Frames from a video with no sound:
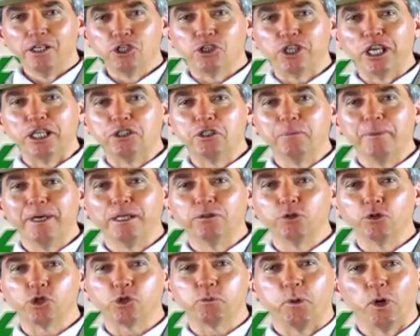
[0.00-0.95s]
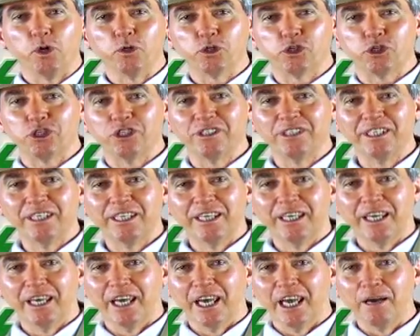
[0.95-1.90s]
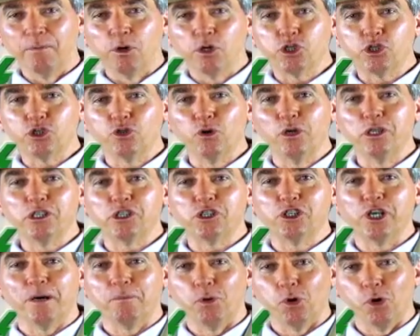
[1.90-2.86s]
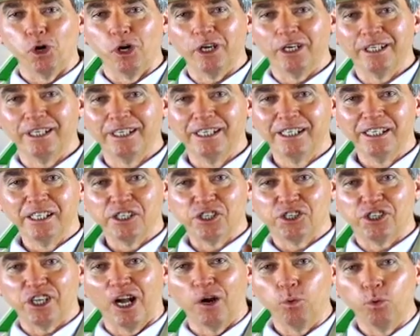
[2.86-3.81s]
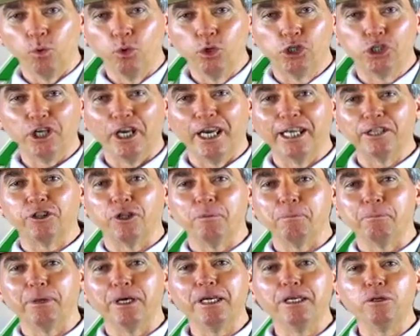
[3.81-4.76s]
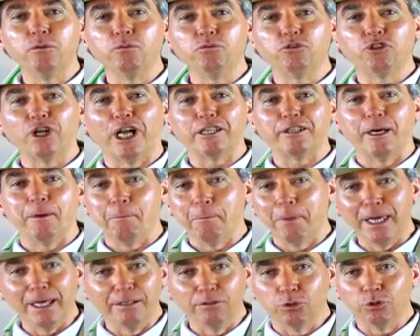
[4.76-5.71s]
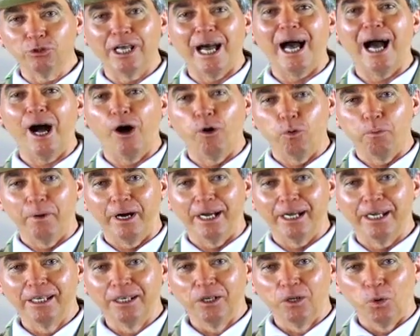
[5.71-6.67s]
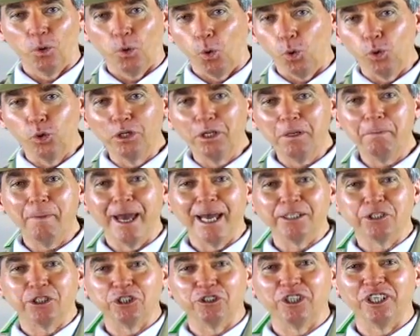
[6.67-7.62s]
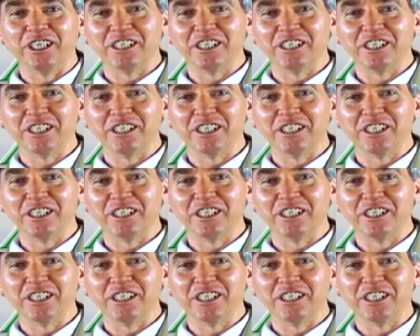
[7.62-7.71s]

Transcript: Sentimentos bons, emoções de amor. Saúde é também um tratamento da alma. Unimed